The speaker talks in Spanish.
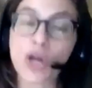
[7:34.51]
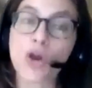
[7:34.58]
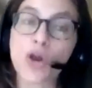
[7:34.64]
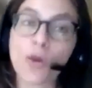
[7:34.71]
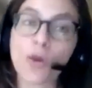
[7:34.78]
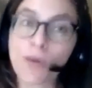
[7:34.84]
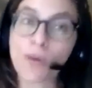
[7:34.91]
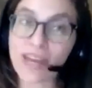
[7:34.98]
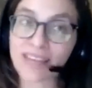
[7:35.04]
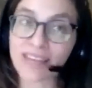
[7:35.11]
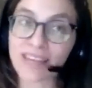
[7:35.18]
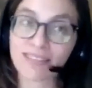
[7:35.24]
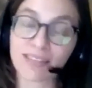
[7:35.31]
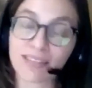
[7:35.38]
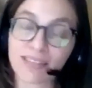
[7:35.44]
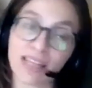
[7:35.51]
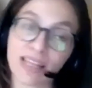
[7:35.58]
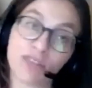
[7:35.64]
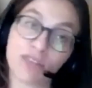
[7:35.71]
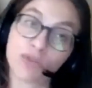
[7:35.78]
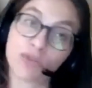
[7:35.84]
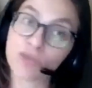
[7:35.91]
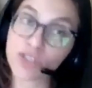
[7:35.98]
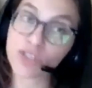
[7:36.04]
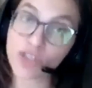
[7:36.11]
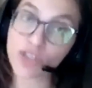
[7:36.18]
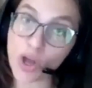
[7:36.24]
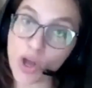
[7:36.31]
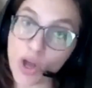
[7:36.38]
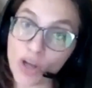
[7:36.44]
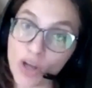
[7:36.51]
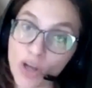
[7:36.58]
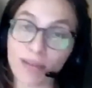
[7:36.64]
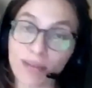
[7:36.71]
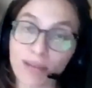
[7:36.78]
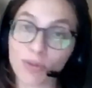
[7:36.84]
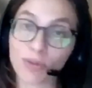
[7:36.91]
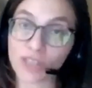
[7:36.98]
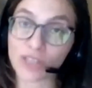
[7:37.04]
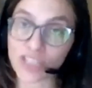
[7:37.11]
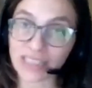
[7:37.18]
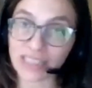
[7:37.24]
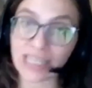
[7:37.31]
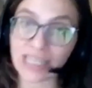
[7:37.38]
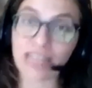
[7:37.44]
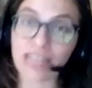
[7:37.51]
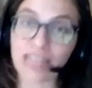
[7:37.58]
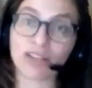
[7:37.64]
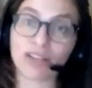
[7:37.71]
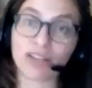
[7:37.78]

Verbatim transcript: cómo es en su visión el monte chaqueño,